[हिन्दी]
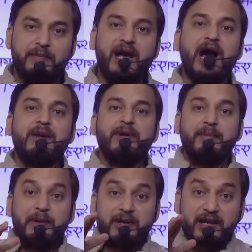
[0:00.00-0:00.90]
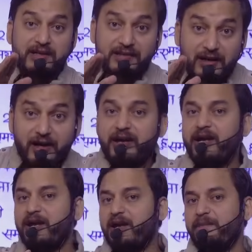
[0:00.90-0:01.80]
बिहार में अभी भी केस लड़
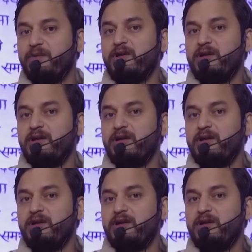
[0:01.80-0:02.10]
रहे हैं